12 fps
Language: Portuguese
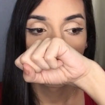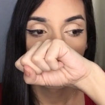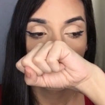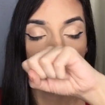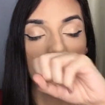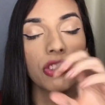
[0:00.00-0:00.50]

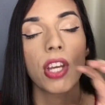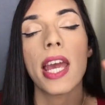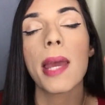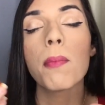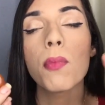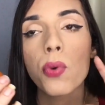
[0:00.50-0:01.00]
Gente,
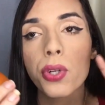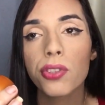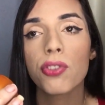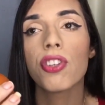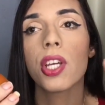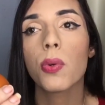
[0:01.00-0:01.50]
é muito
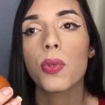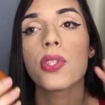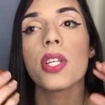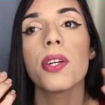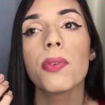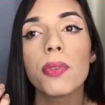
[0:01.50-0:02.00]
cheiroso.
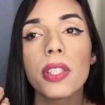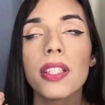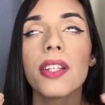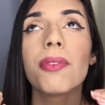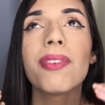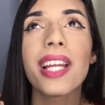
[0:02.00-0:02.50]
Eu nunca,
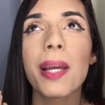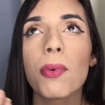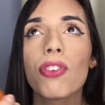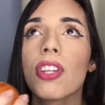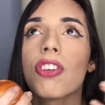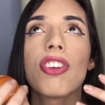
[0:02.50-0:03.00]
eu não lembro
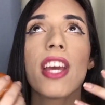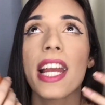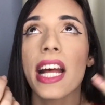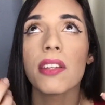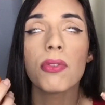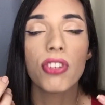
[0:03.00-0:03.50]
de ter
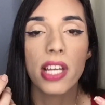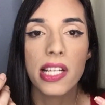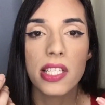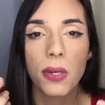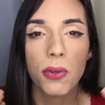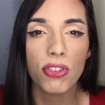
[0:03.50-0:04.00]
cheirado um
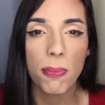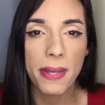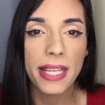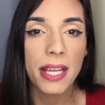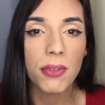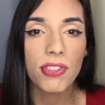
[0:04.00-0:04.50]
girassol. Eu já
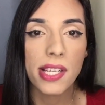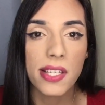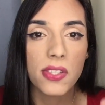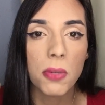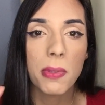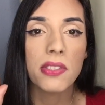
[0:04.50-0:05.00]
peguei um
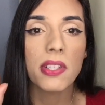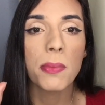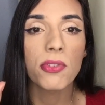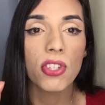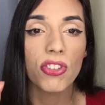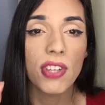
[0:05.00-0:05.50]
girassol, mas eu não lembro
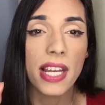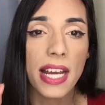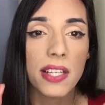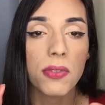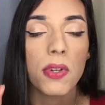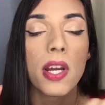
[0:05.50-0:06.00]
de ter
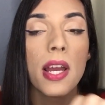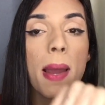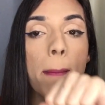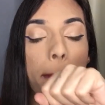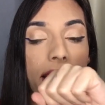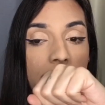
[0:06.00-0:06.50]
cheirado.
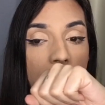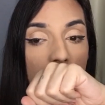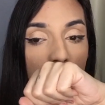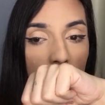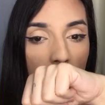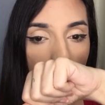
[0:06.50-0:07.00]
Mas ele é
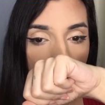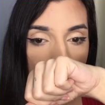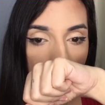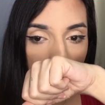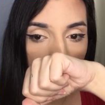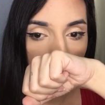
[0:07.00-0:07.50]
um
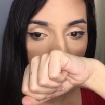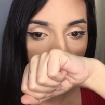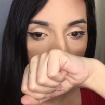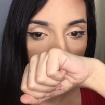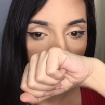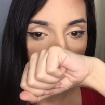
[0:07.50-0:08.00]
floral.
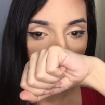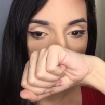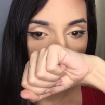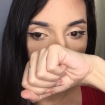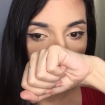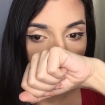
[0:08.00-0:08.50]

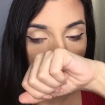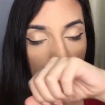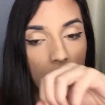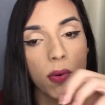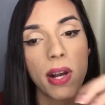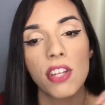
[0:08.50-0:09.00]

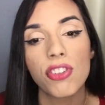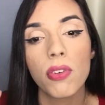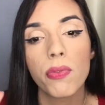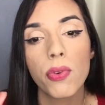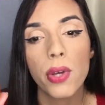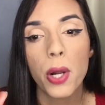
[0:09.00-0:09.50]
Eu acho ele um
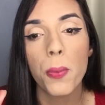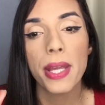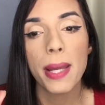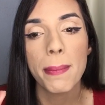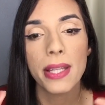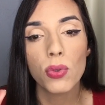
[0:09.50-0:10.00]
floral meio
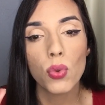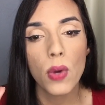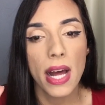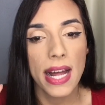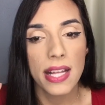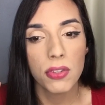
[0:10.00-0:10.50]

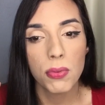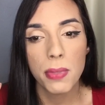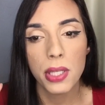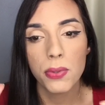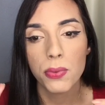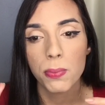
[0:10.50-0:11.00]
amendoado,
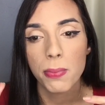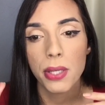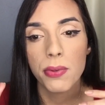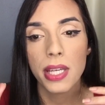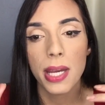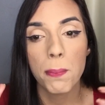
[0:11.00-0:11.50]
meio,
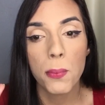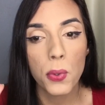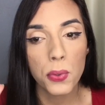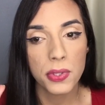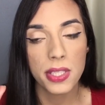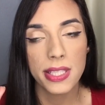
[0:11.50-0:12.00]
meio
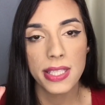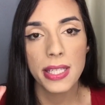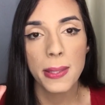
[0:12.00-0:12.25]
cremoso, assim.